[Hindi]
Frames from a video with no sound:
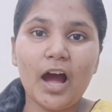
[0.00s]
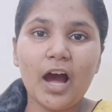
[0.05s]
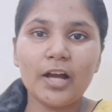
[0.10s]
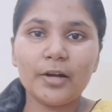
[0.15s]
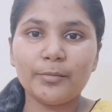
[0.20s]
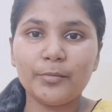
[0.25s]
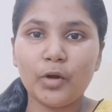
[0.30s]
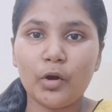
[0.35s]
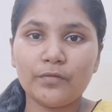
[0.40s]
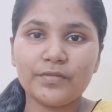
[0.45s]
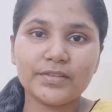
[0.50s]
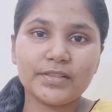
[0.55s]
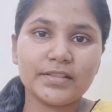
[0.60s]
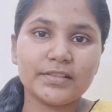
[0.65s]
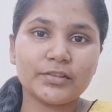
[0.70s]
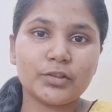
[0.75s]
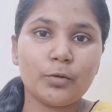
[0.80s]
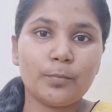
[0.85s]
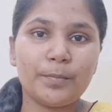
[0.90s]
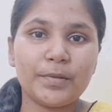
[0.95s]
आर्मी
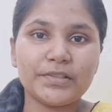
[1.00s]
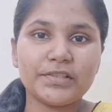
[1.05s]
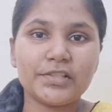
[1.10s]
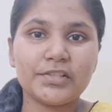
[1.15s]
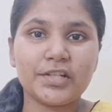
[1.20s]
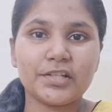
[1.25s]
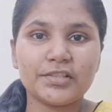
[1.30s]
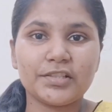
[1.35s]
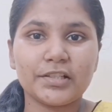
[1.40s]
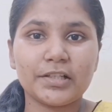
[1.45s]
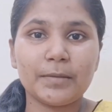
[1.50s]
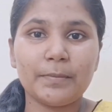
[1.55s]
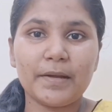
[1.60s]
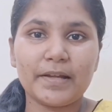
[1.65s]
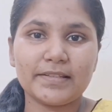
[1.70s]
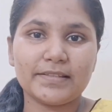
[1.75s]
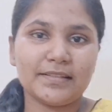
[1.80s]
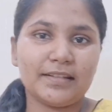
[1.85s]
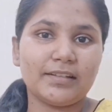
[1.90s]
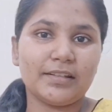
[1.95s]
ऑफिसर्स के ऊपर से चढ़ चढ़ के
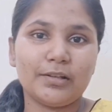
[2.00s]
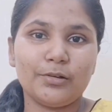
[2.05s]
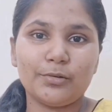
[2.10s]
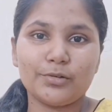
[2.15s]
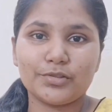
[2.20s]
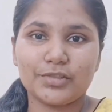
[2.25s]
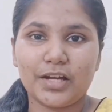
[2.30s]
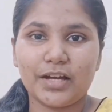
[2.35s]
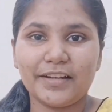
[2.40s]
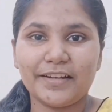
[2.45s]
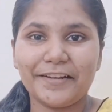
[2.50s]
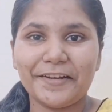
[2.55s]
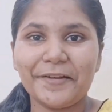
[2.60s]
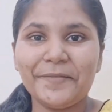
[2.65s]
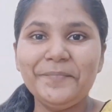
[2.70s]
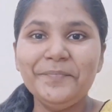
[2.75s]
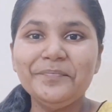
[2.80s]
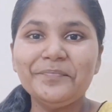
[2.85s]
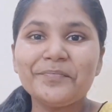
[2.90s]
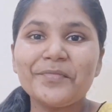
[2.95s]
पाकिस्तान के लोग जा रहे
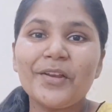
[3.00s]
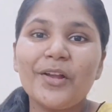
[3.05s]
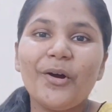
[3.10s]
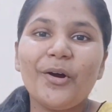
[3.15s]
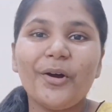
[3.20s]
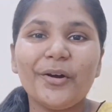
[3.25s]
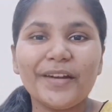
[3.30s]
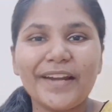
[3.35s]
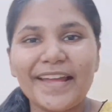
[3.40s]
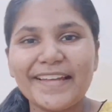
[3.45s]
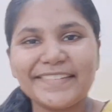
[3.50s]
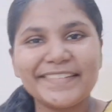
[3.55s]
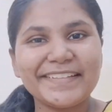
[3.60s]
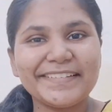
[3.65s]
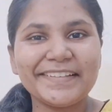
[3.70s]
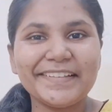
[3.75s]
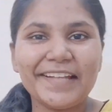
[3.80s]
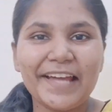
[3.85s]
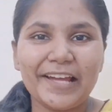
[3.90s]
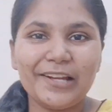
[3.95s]
हैं और ऐसे
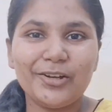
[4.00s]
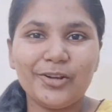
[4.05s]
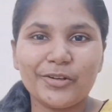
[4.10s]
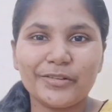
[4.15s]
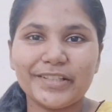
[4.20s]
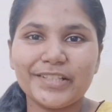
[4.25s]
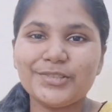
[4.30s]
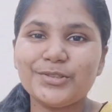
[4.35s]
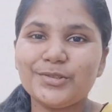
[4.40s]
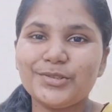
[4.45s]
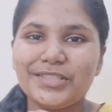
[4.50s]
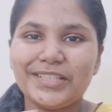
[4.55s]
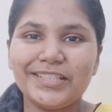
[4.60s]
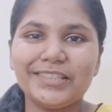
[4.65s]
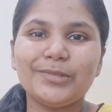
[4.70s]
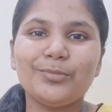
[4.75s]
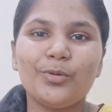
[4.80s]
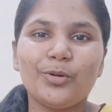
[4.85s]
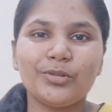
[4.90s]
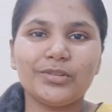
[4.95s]
ऐसे डायलॉग है जो
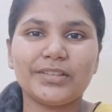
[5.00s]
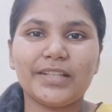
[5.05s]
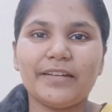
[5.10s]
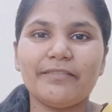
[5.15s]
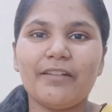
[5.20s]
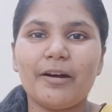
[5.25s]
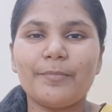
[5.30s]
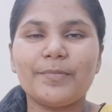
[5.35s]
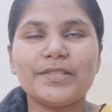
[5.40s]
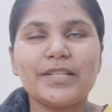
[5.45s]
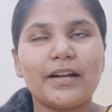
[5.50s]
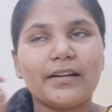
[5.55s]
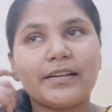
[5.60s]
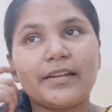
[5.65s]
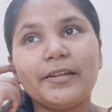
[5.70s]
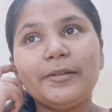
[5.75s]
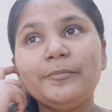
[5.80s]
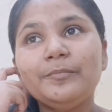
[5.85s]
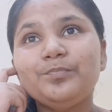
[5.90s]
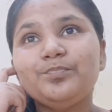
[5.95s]
जीत बोलता है वहाँ पे
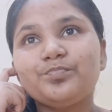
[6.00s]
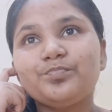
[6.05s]
जाके